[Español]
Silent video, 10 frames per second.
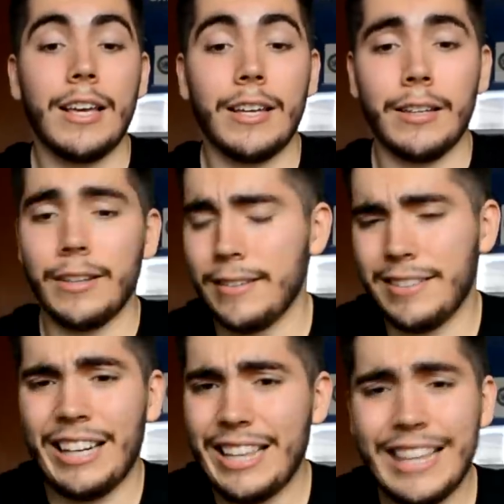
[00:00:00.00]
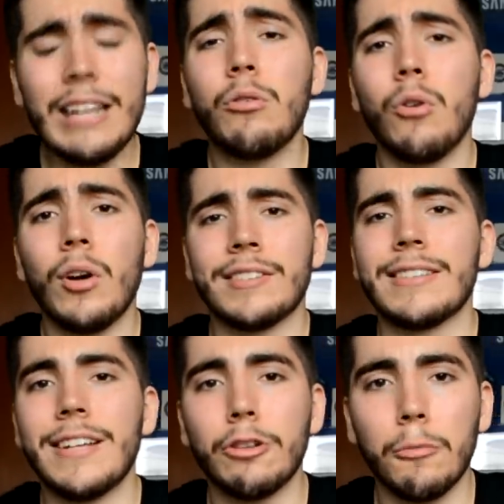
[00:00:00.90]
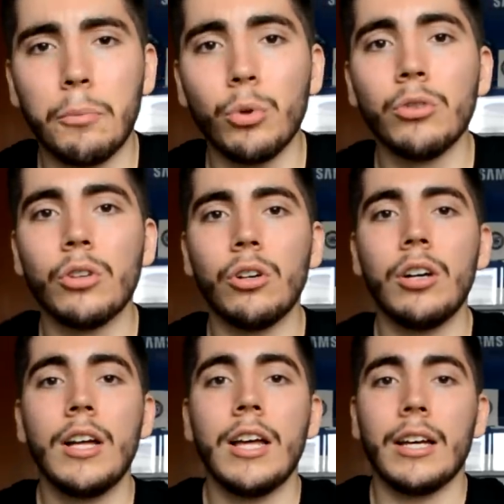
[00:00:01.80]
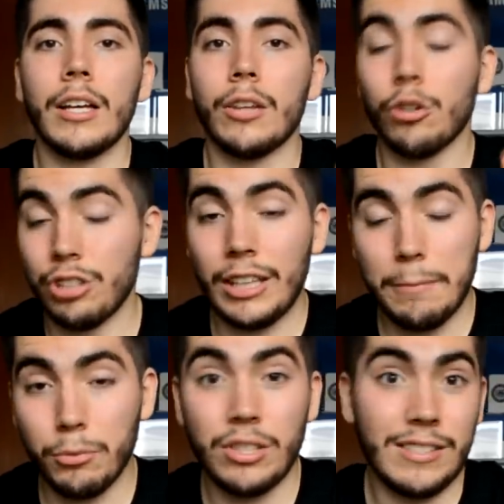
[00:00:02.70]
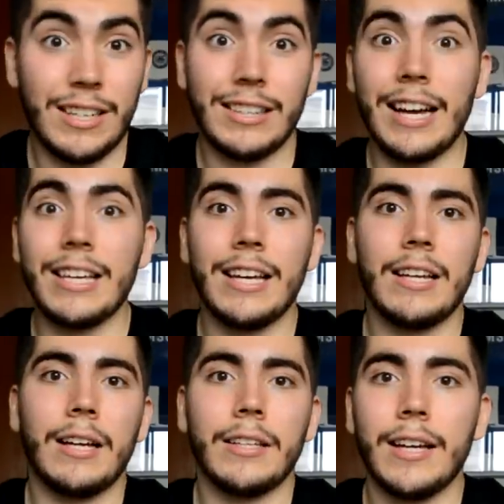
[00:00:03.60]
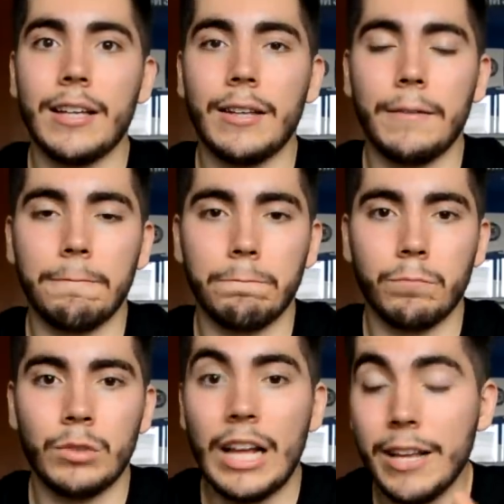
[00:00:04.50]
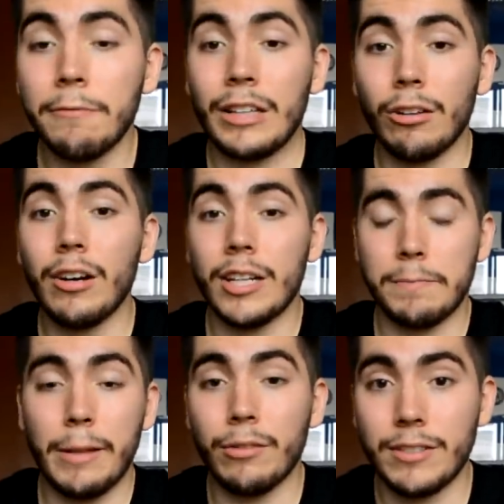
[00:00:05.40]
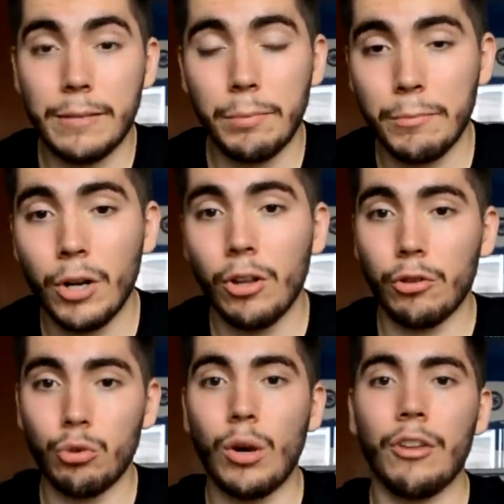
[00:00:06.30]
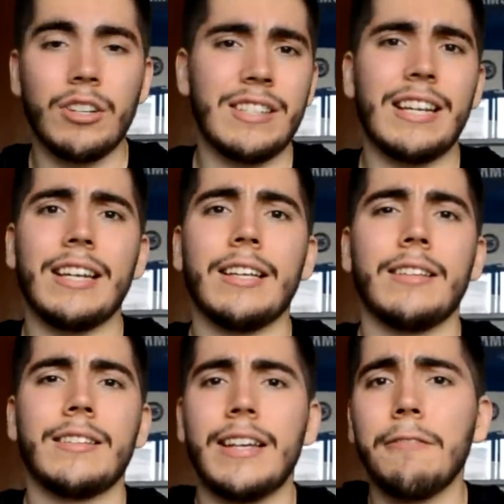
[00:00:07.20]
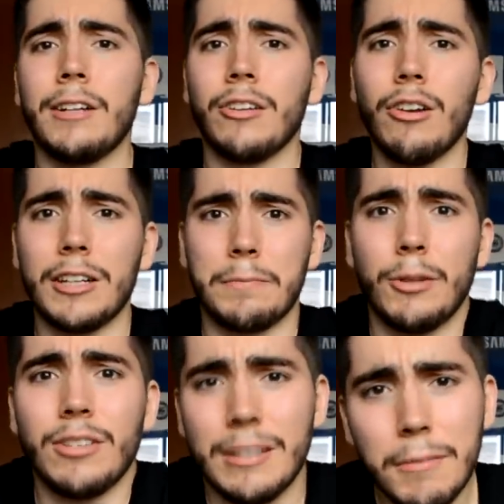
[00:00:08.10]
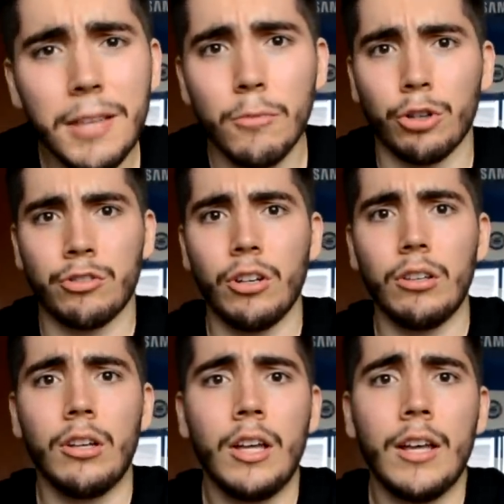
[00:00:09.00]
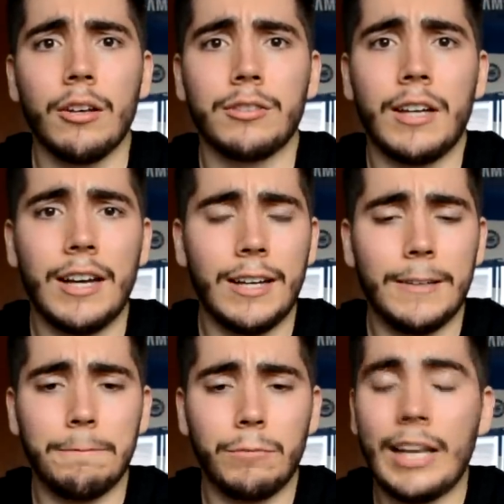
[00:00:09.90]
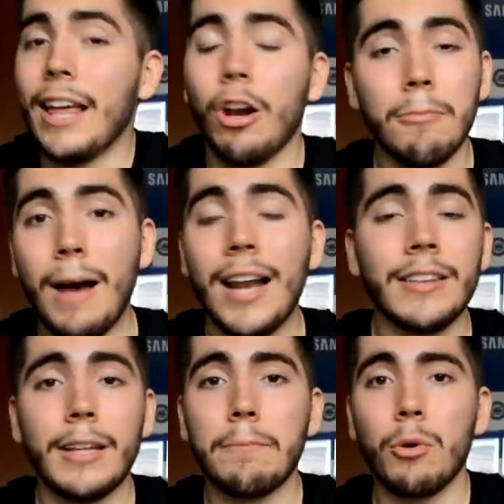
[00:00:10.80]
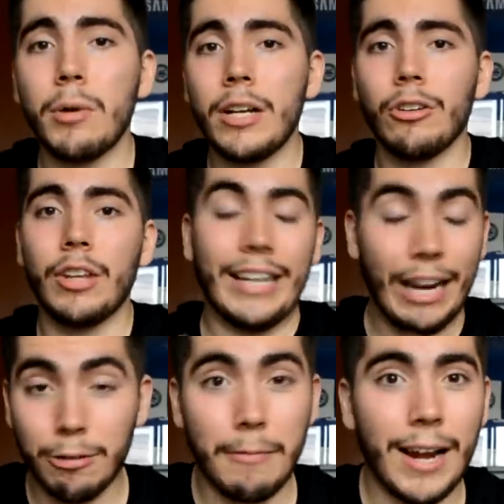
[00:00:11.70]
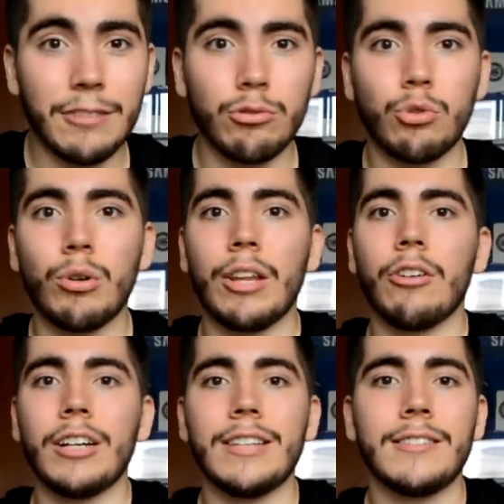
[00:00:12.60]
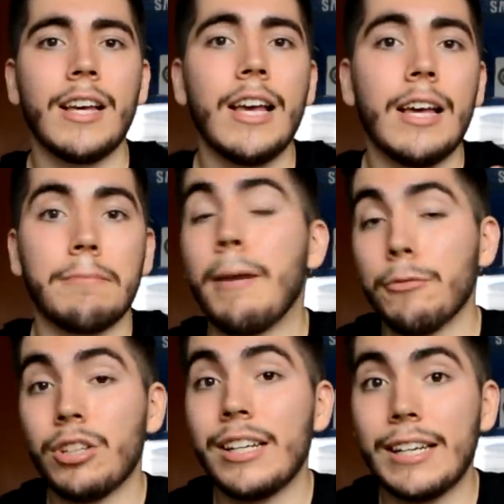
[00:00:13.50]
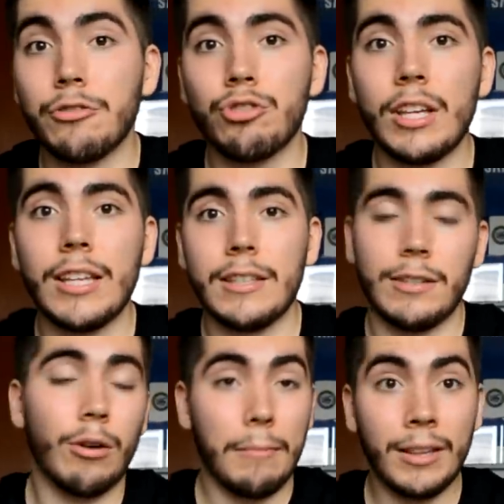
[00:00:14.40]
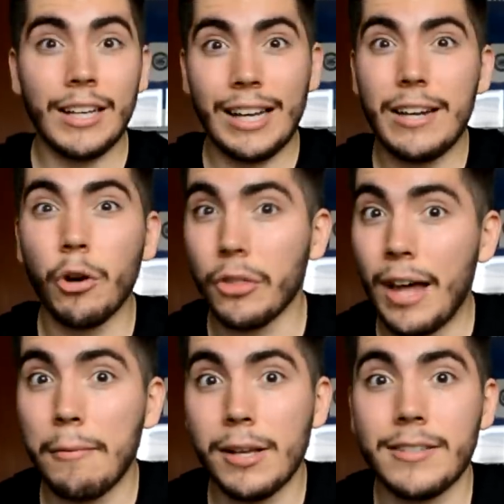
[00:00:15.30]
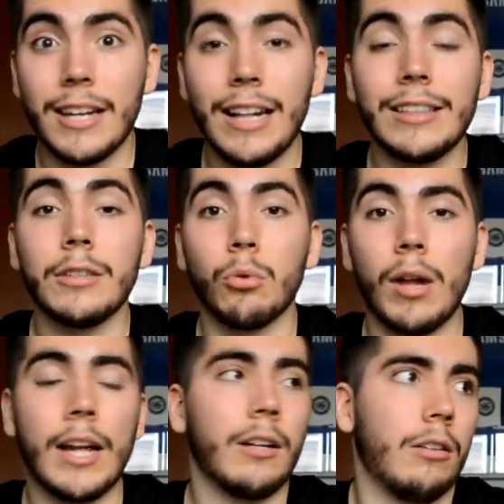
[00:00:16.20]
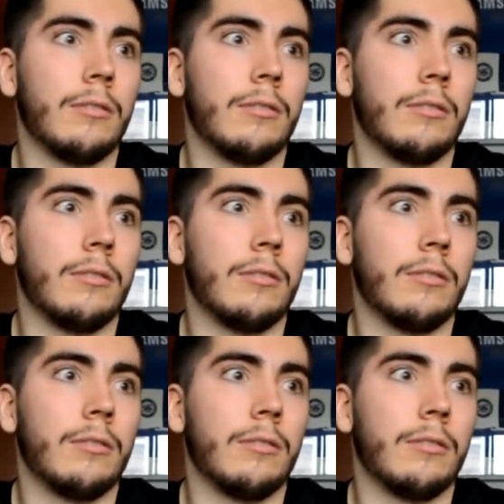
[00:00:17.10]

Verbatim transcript: Eh, es ridículo hasta cierto punto que dos equipos de esa talla haya le hayan faltado el respeto así, primero a dos jugadores y que se hayan faltado el respeto a sí mismos, ¿no? O sea, quedaron mal ante el público, dejaron mal a sus jugadores. Vamos a ver qué sucede. Seguramente Keylor Navas será el titular.